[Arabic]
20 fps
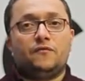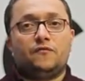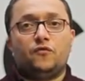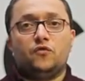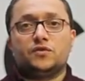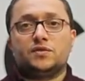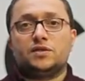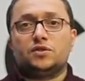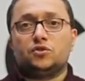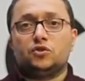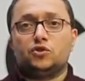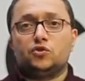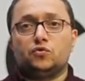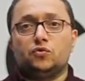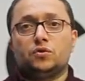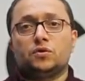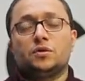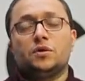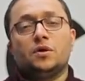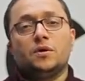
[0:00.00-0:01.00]
فوق الست
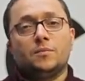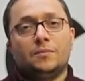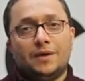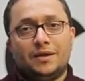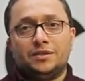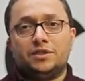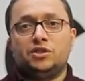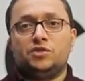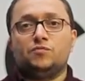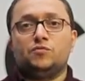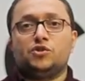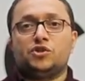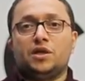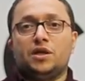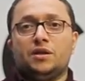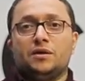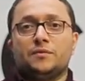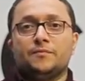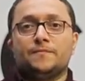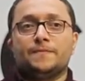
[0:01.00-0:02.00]
شهور ما عنديش
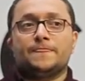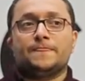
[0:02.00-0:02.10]
مشكله.